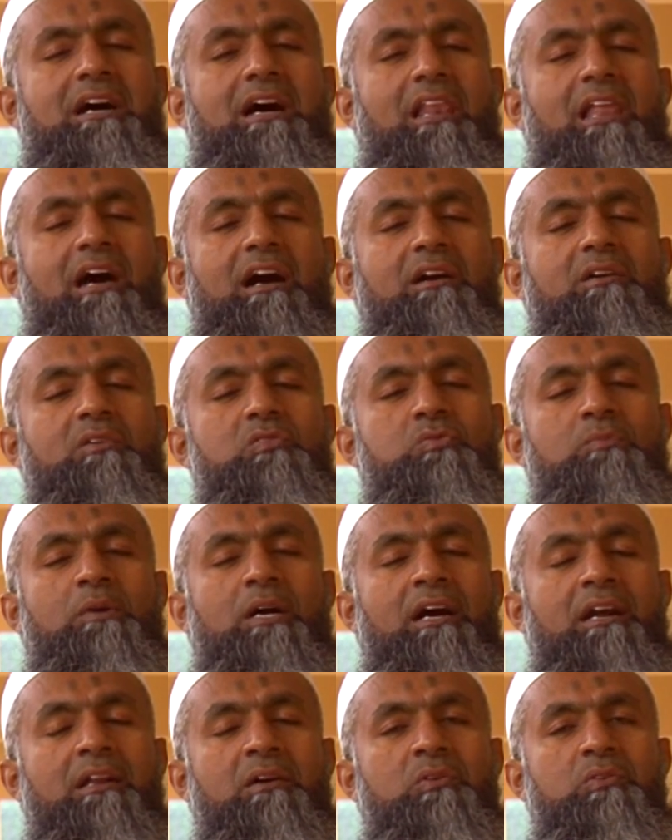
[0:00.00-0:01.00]
அல்லாஹக்கு
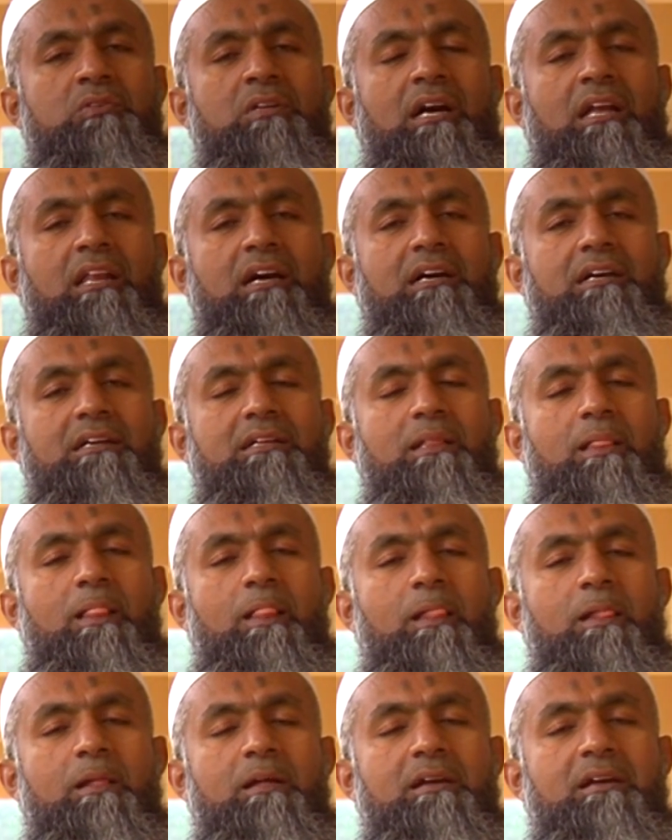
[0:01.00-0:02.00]
சுபஹானஹு தாலா
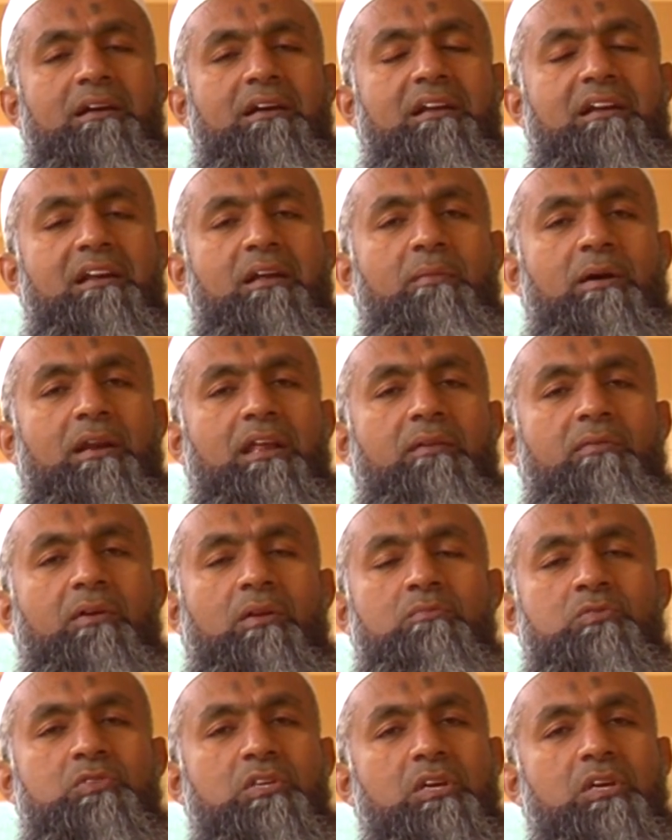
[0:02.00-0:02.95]
நம் அனைவரும்